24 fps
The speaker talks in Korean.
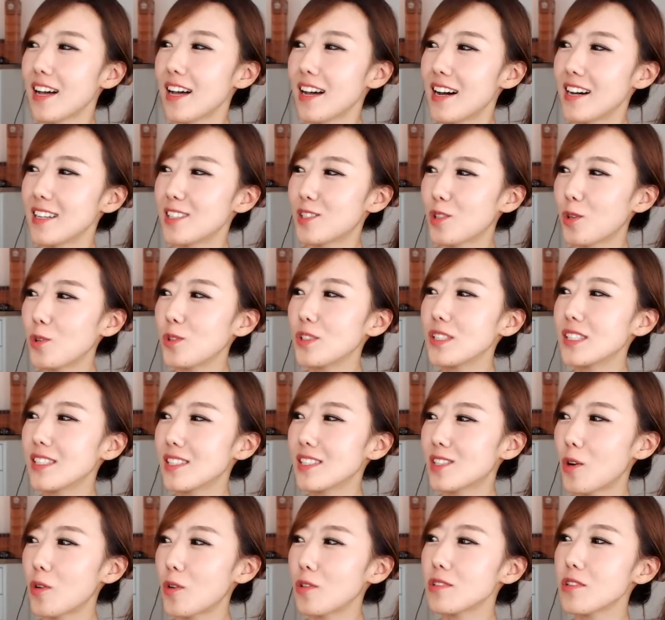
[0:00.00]
아
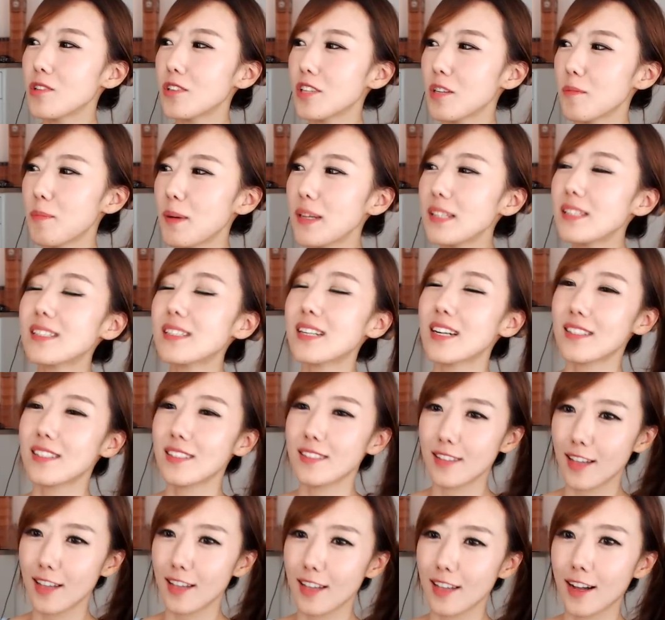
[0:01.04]
저는 정전기
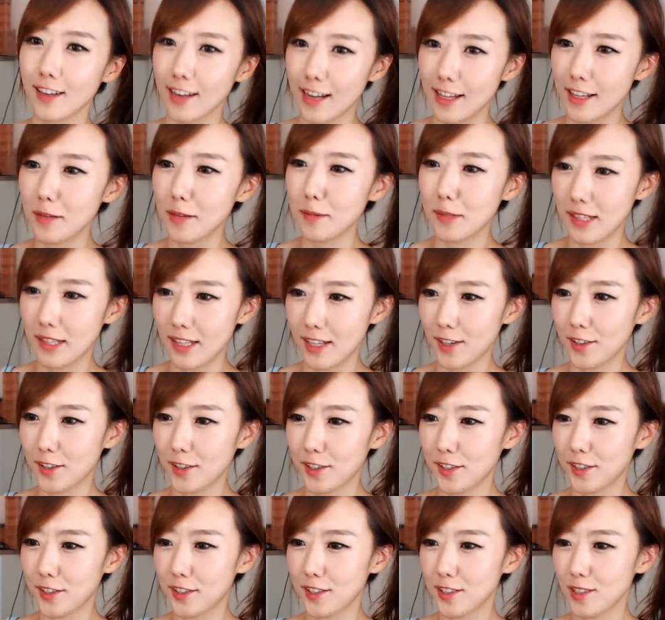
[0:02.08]
패드까지는 생각을 안
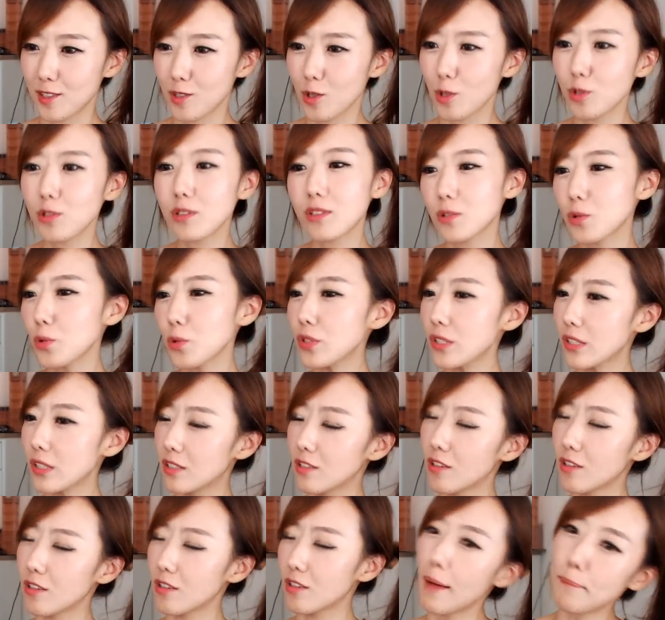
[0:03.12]
해봤네요 저는 그 솔직히
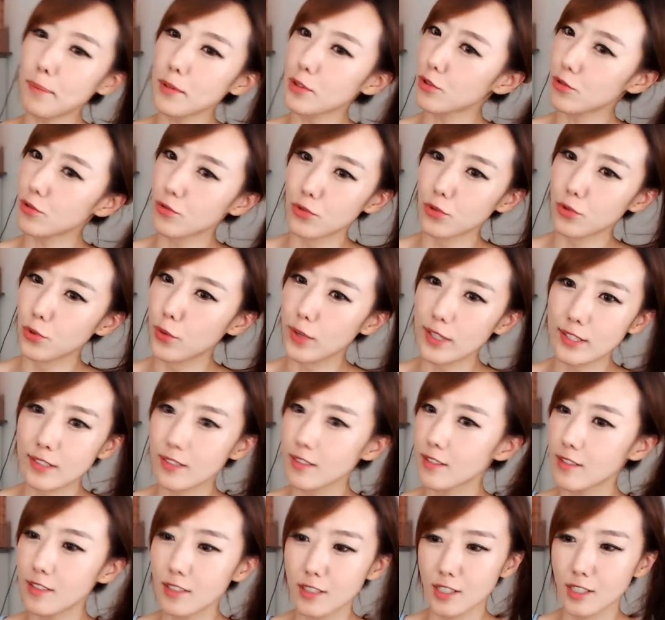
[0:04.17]
그걸 한 번도 왜
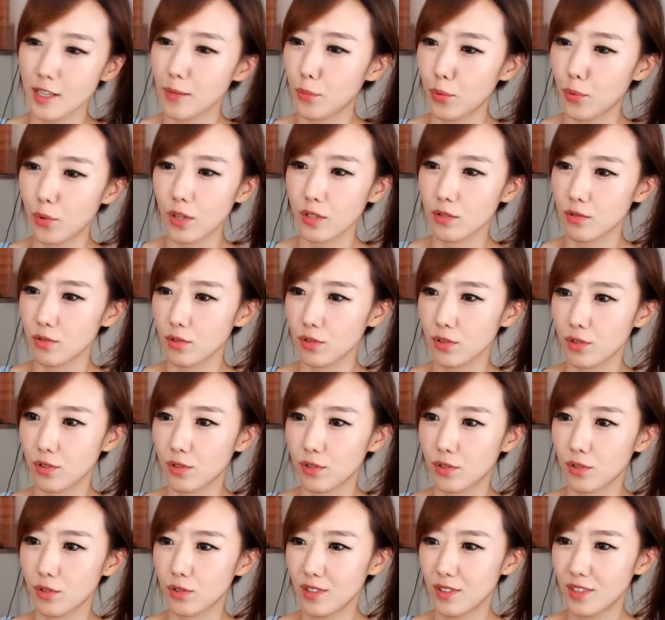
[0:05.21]
쓰는지 잘
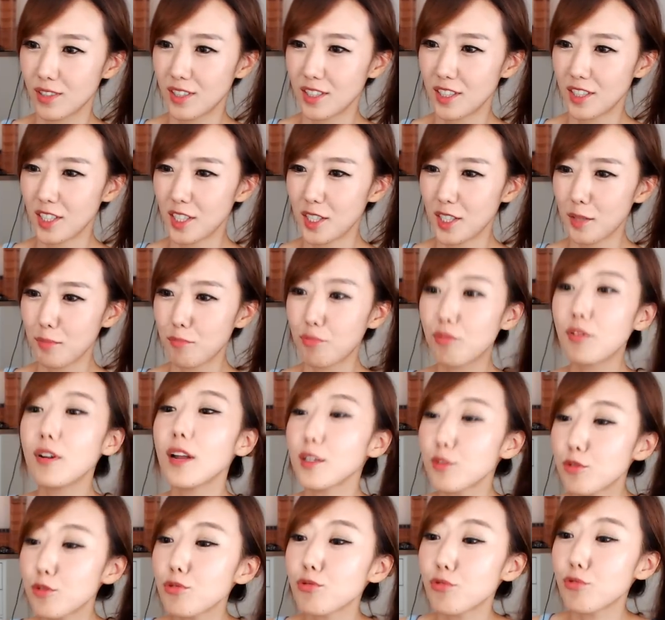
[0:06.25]
몰랐어요
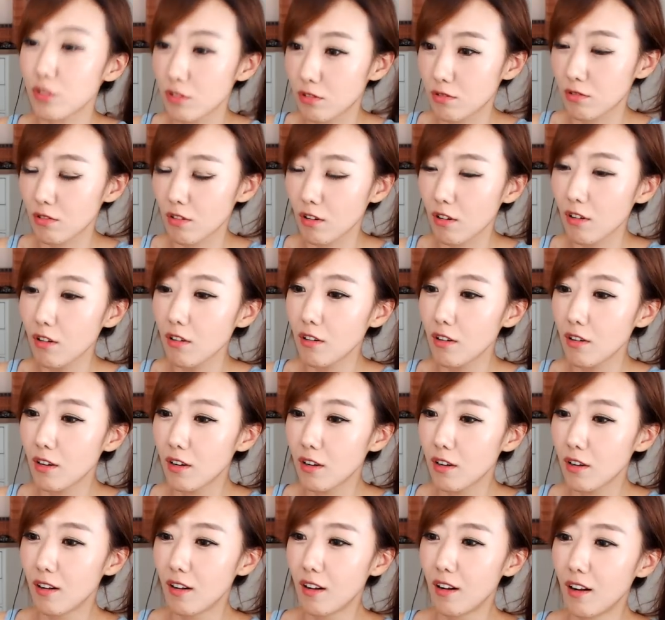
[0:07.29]
불날 수도 있어요?
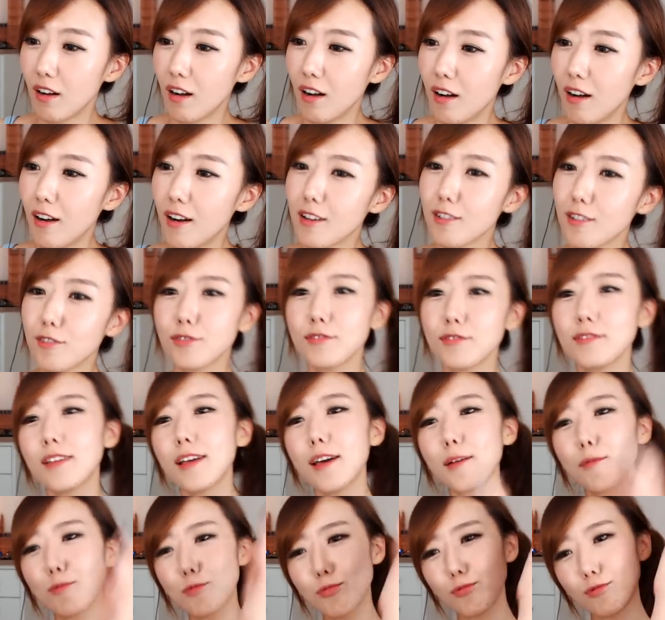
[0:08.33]

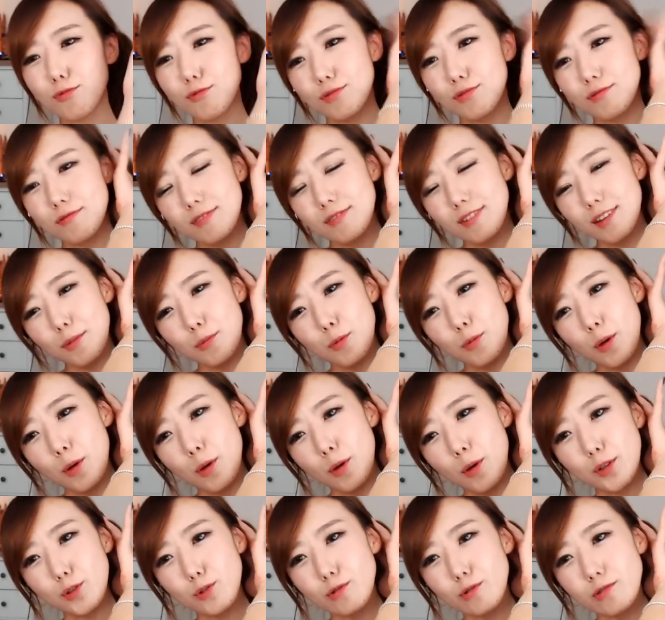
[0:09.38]
근데 근데 왜
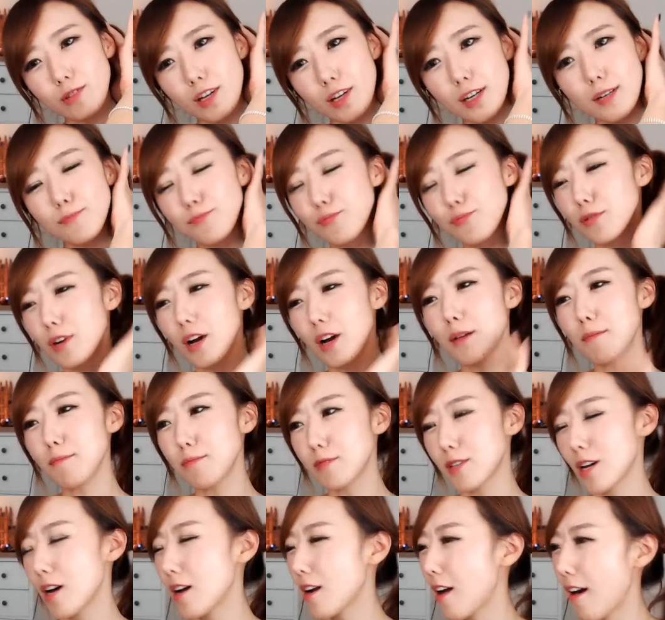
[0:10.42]
미국 사람 불
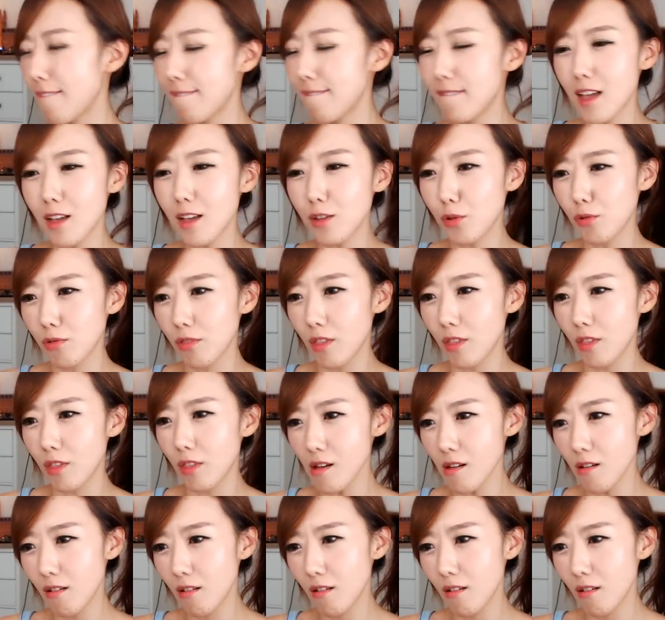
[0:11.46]
잘 안 나던데?